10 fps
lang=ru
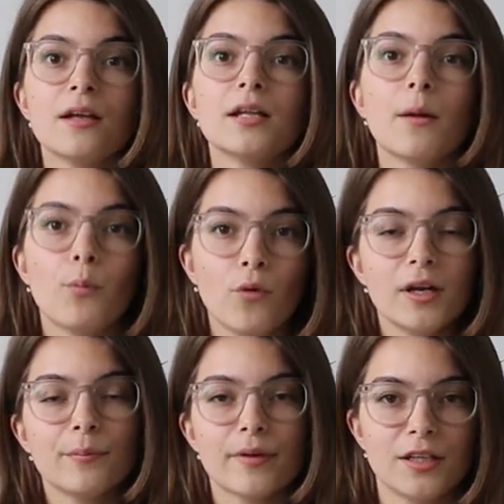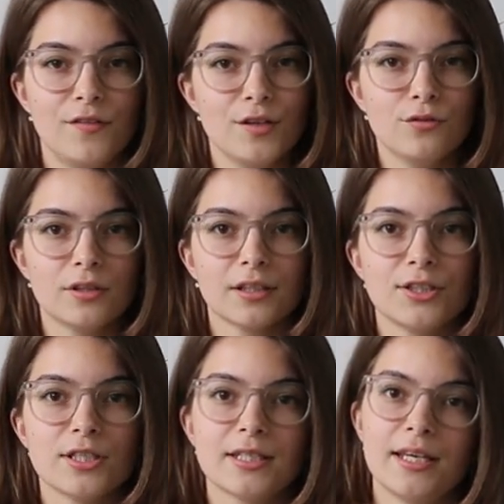Для более продвинутых
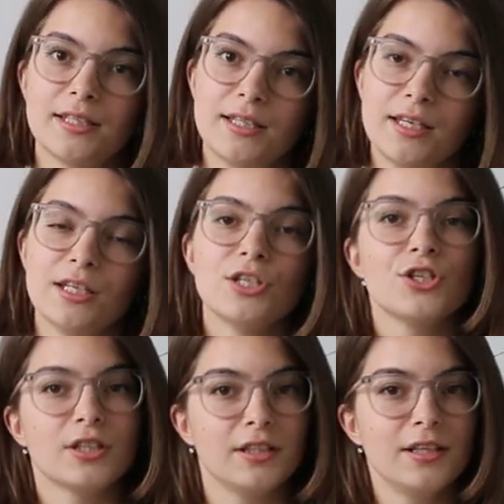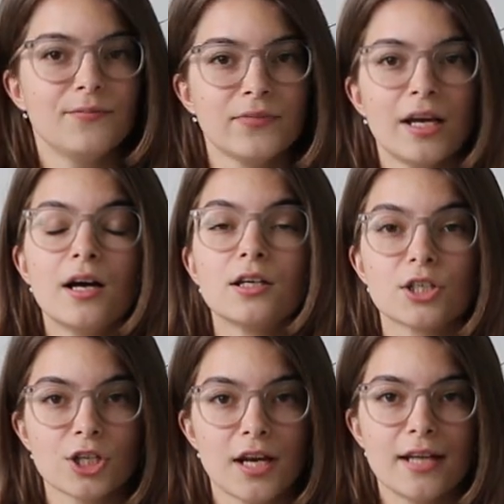очистей 3-4
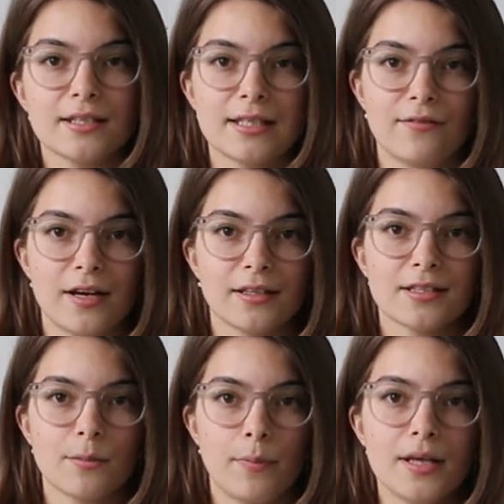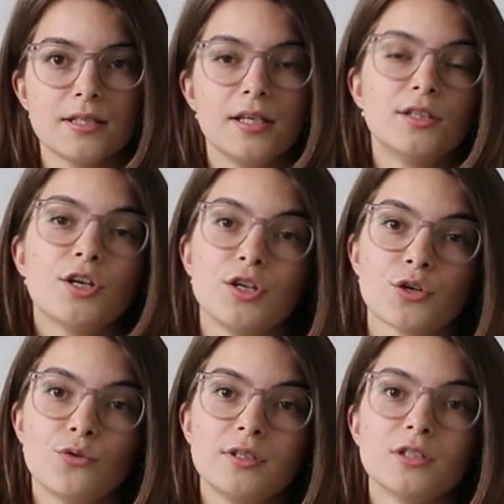расширяйте словарный запас и
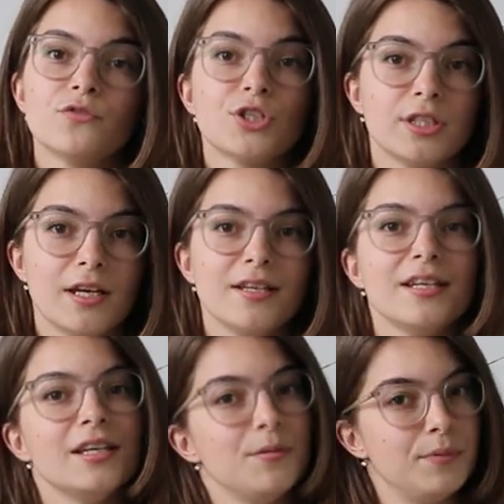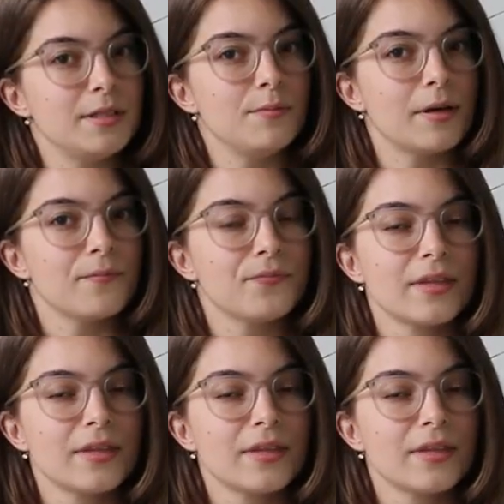тренируйтесь в чтении и письме.